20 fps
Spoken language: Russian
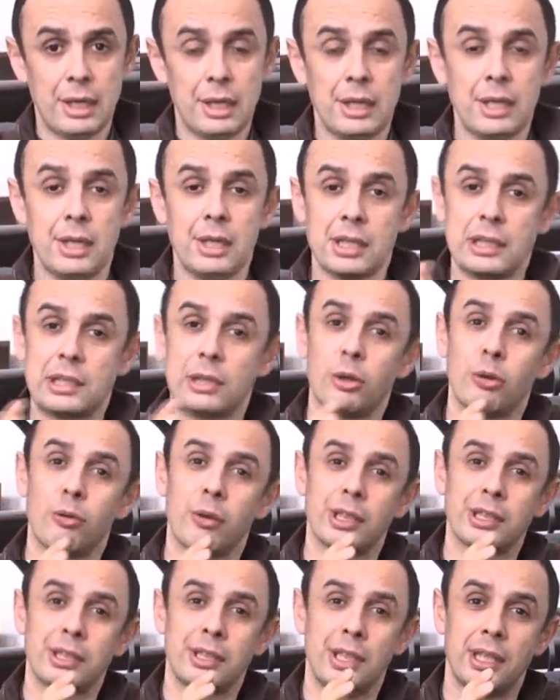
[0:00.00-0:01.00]
И если у
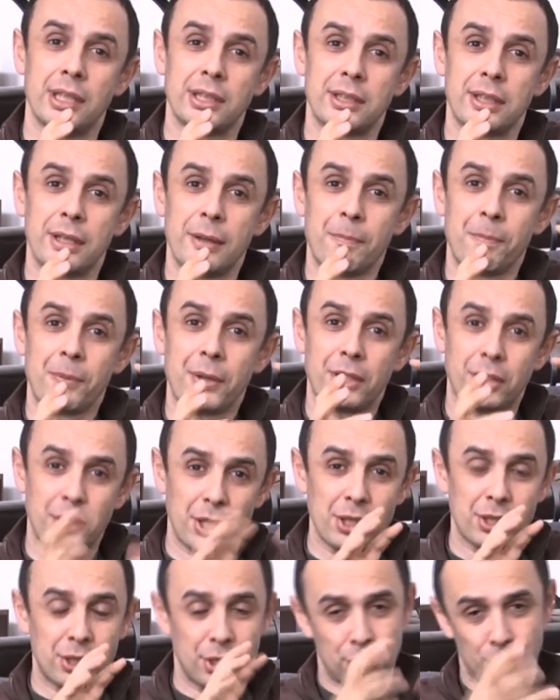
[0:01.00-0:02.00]
вас есть
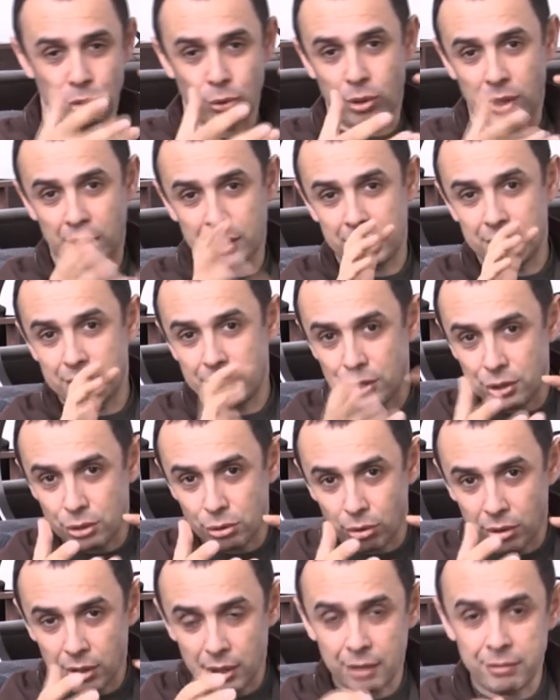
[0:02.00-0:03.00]
30-40 тысяч
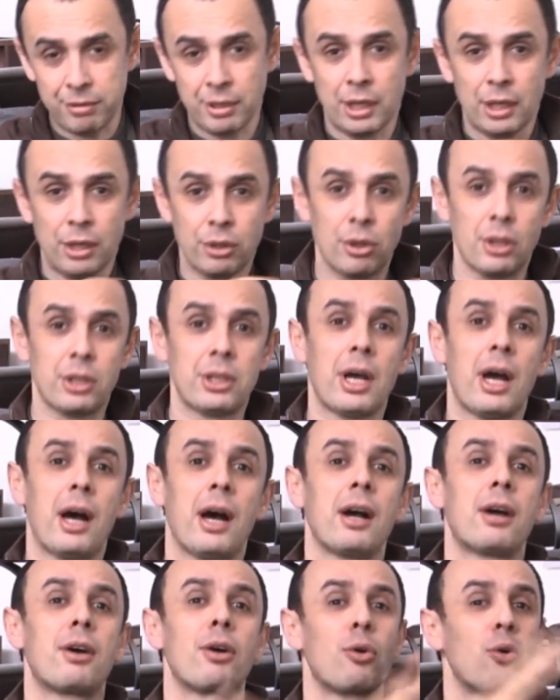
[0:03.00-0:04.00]
долларов, то это
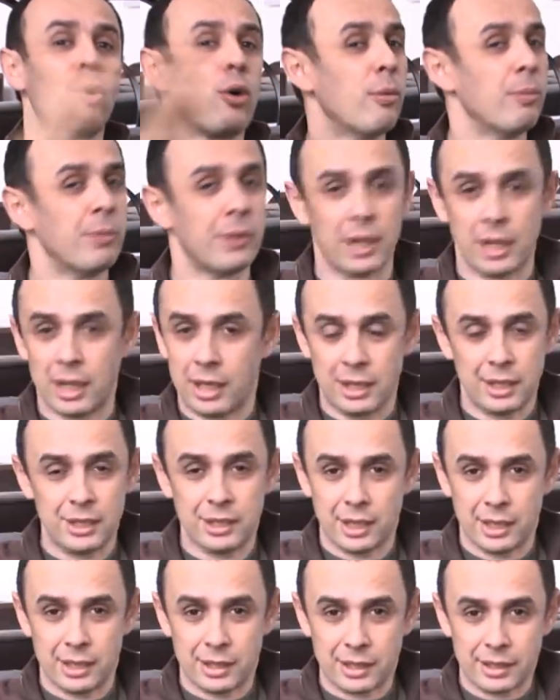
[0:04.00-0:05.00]
огромная
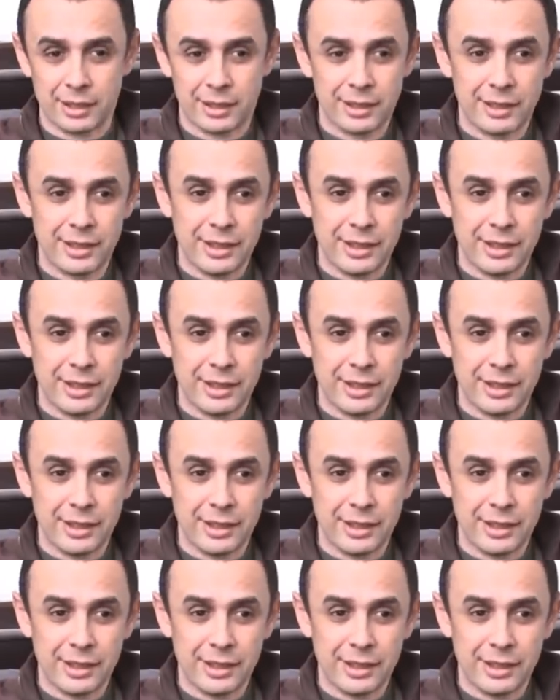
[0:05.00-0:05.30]
линейка.